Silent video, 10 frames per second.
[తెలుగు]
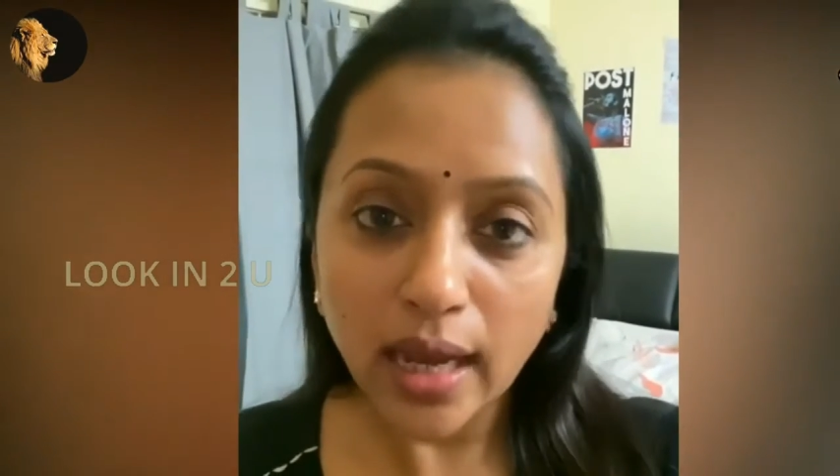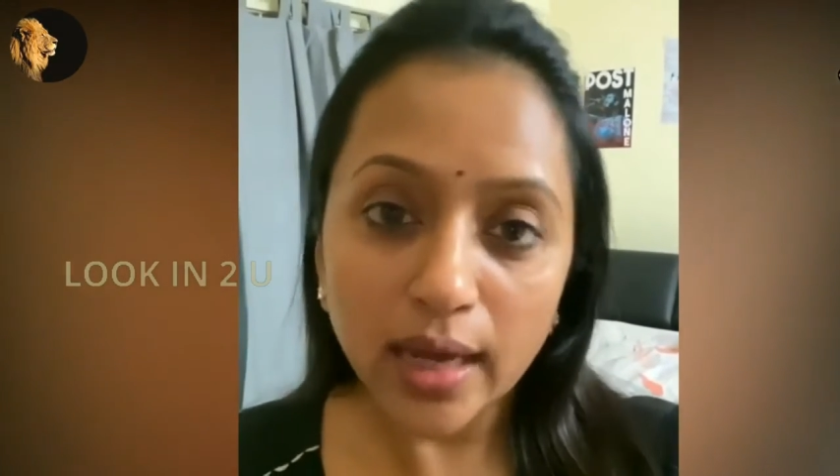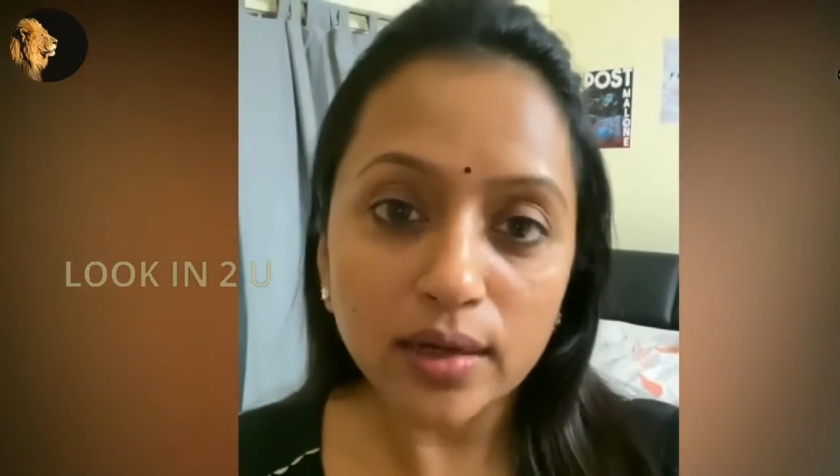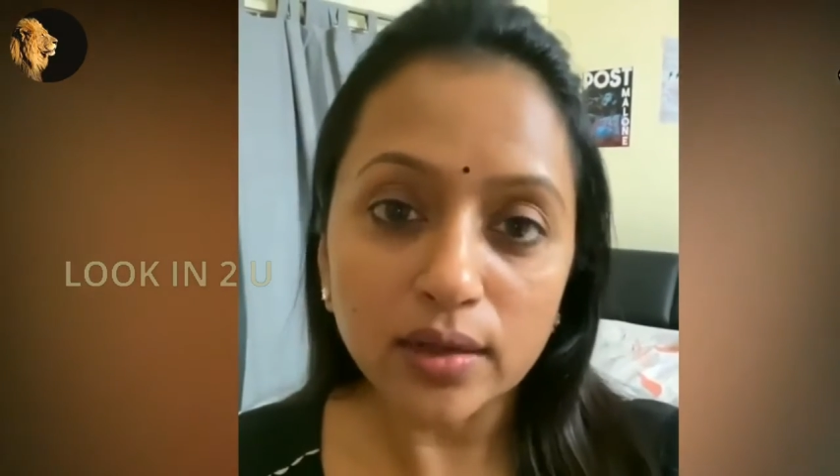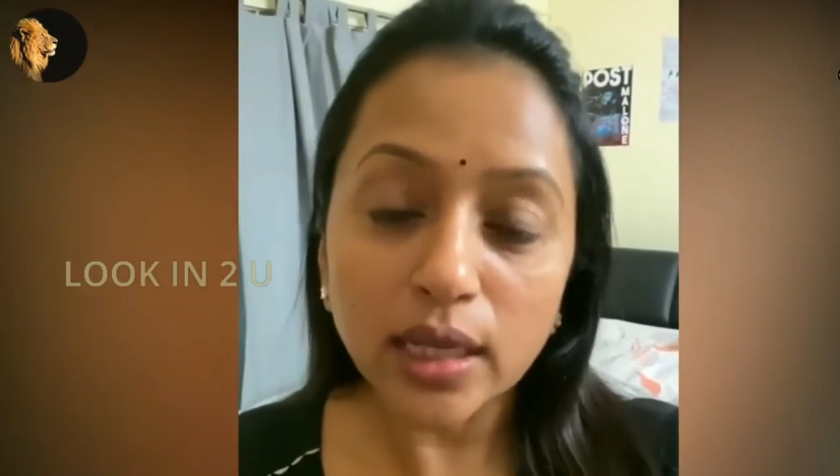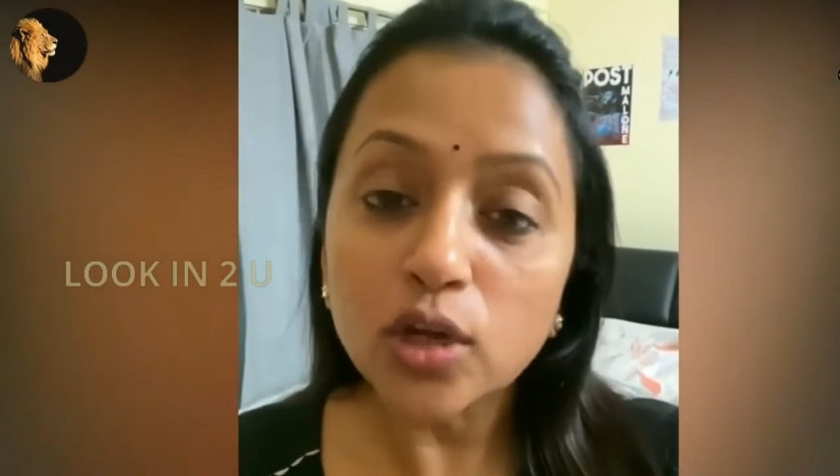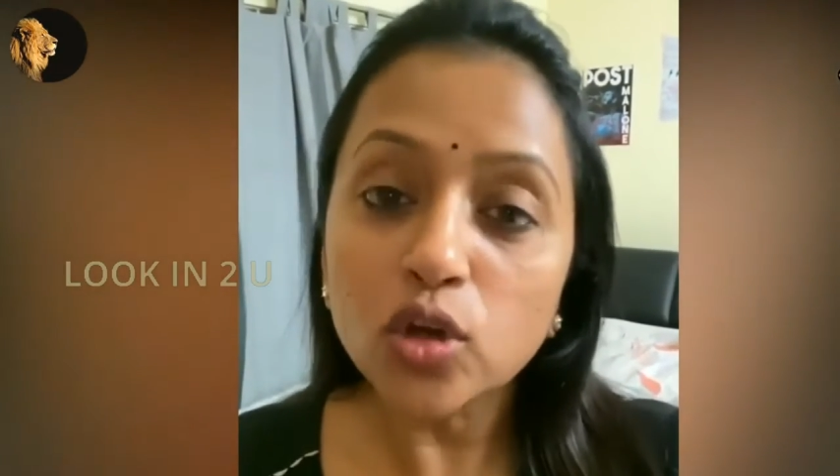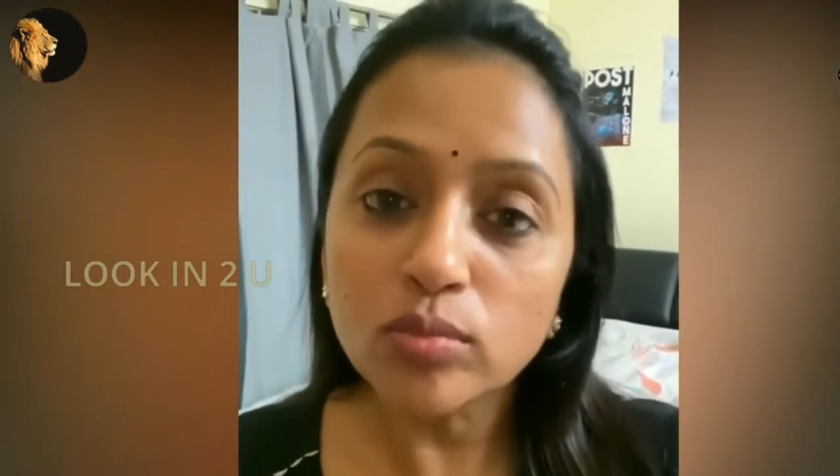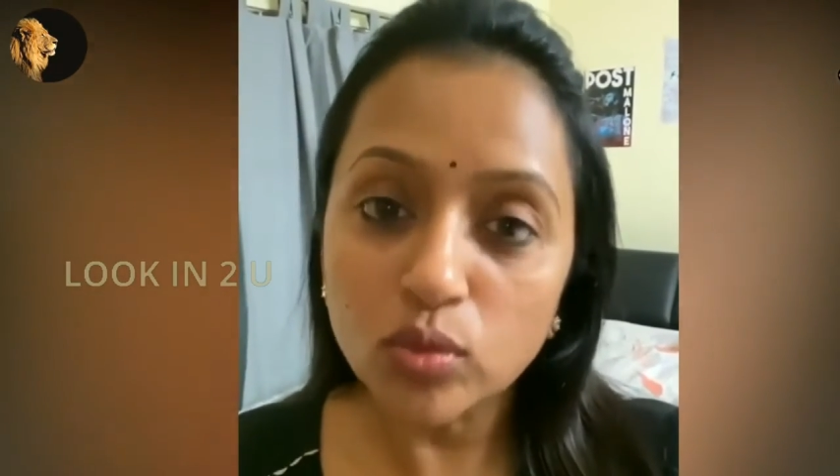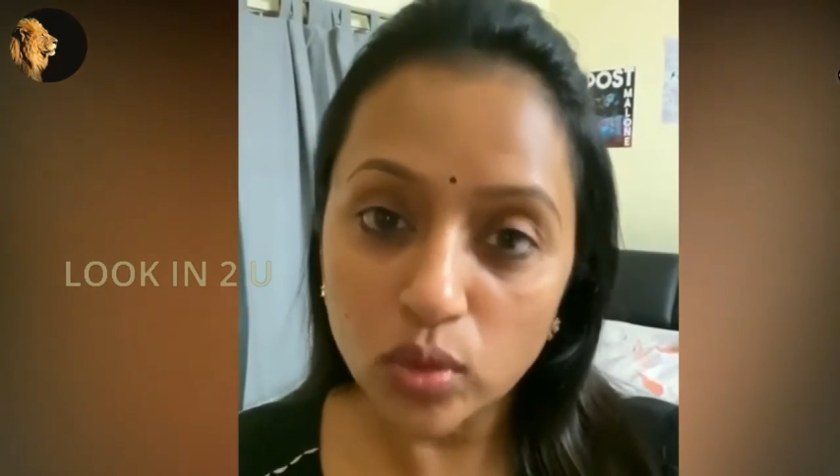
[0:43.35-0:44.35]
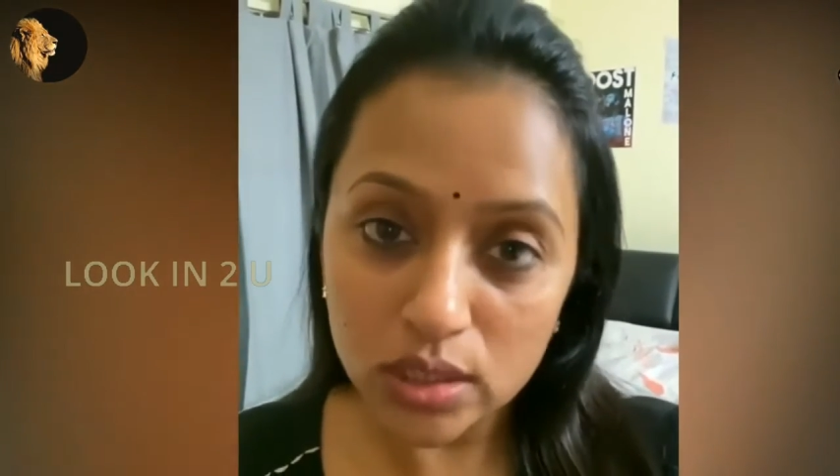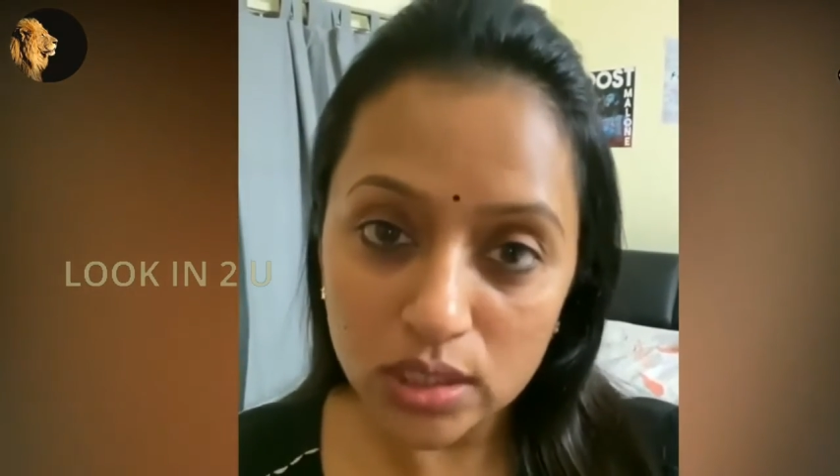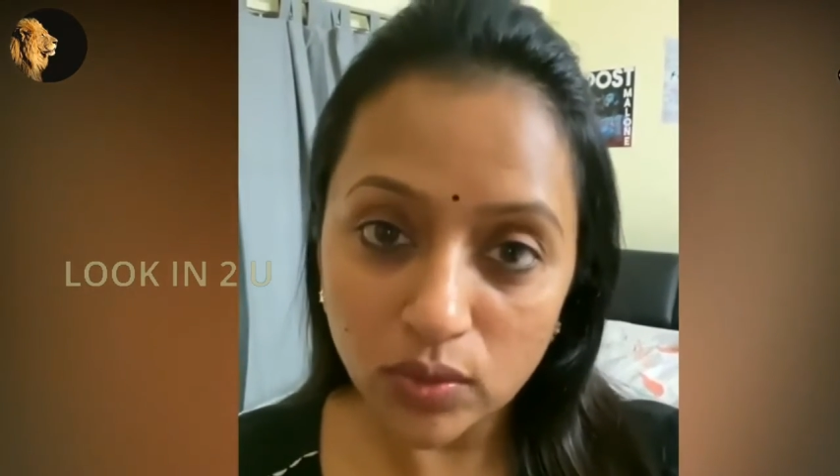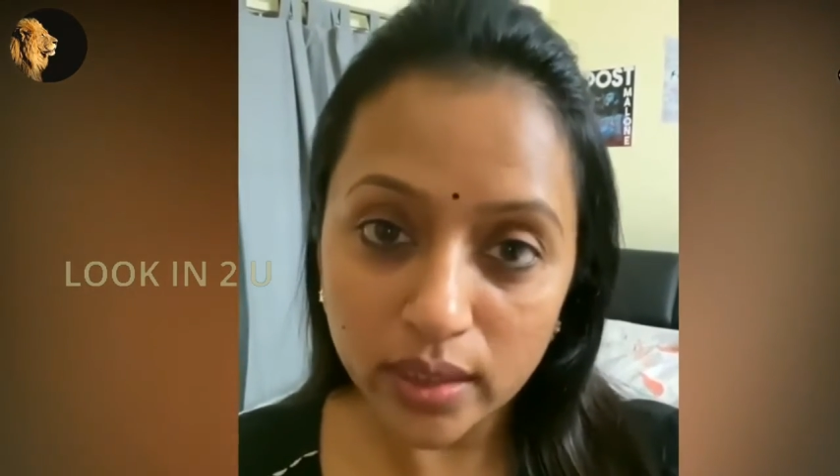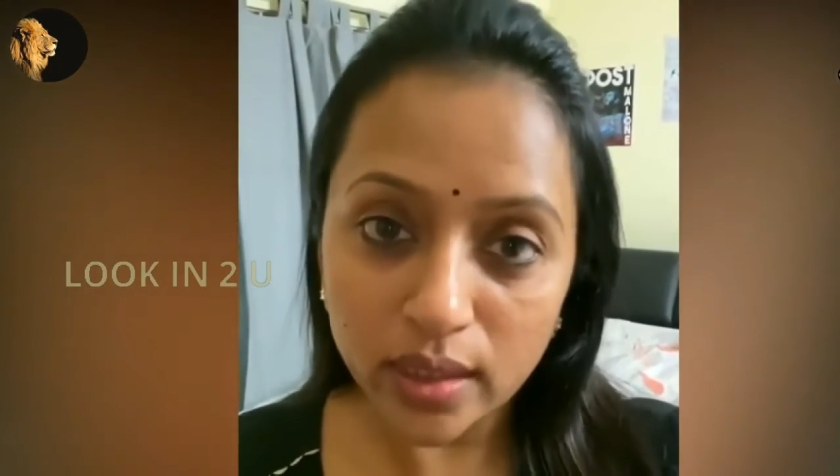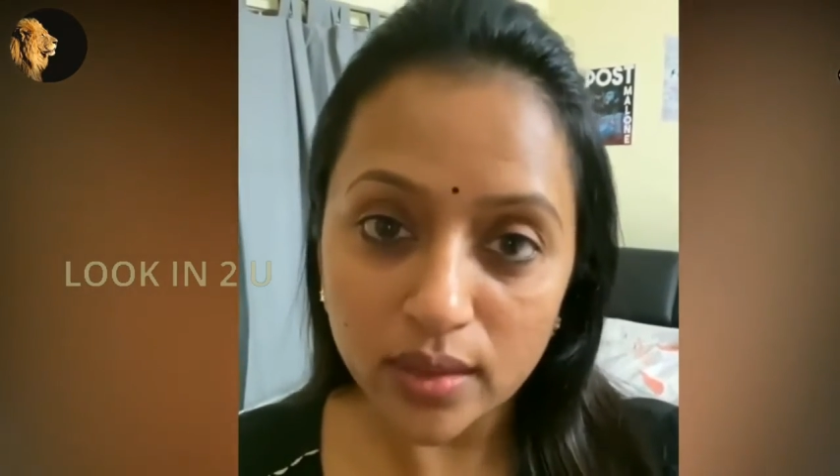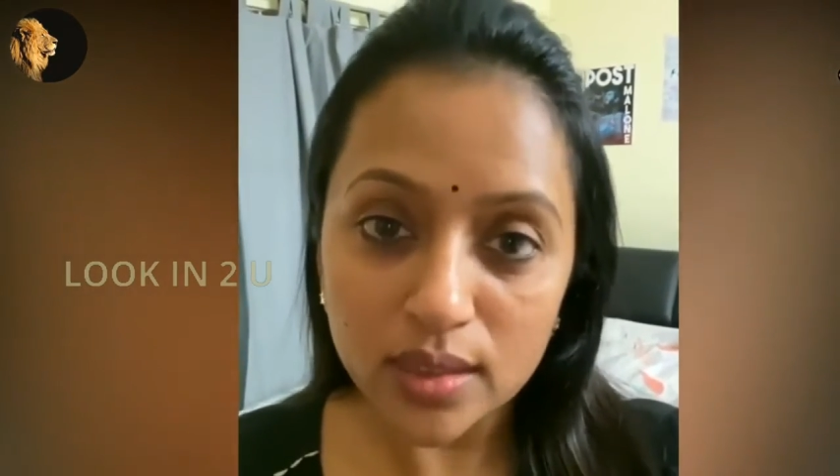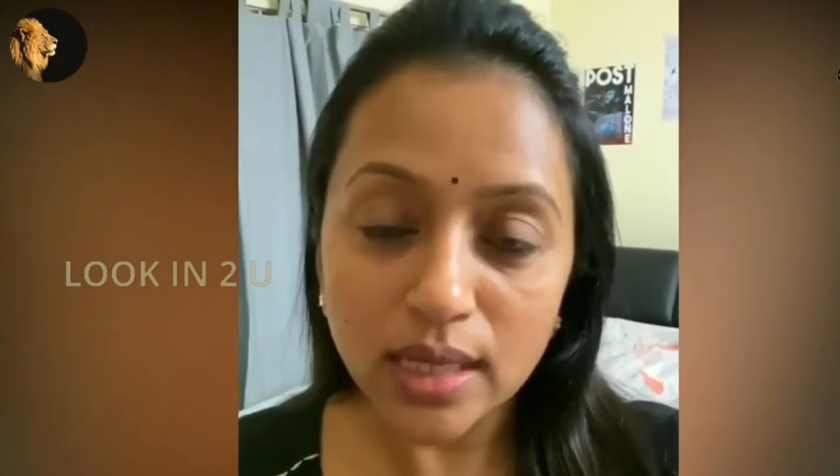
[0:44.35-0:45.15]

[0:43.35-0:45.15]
అండ్ ఎన్నో మూగజీవులకి